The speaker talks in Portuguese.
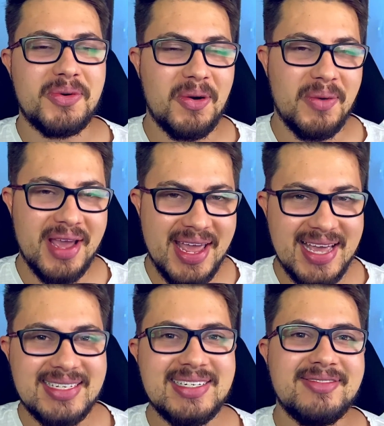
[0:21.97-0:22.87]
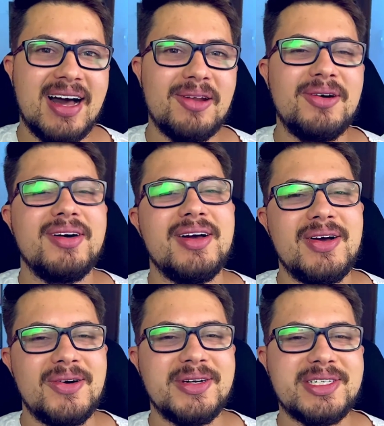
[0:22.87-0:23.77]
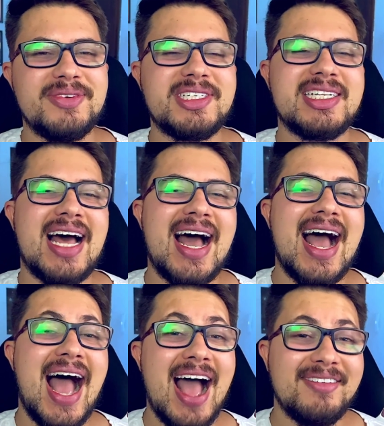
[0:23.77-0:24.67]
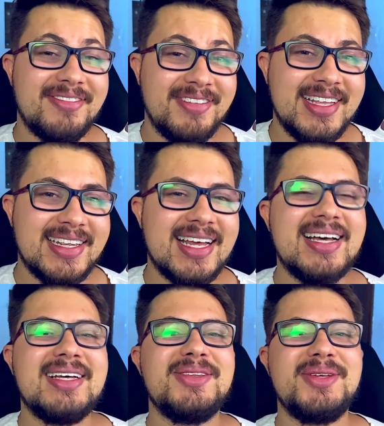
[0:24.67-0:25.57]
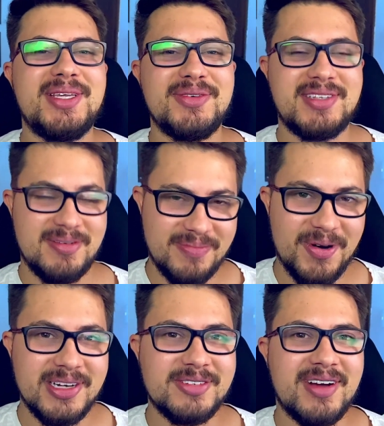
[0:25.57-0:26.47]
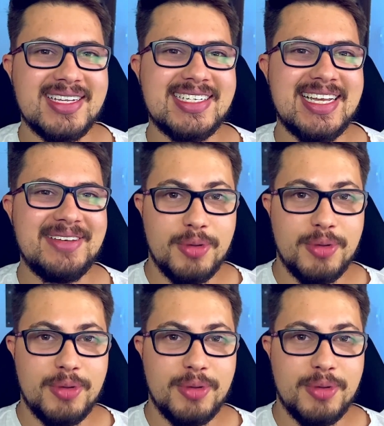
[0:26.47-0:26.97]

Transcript: com esse valor? Hoje eu vou te dar a fita do que você pode fazer.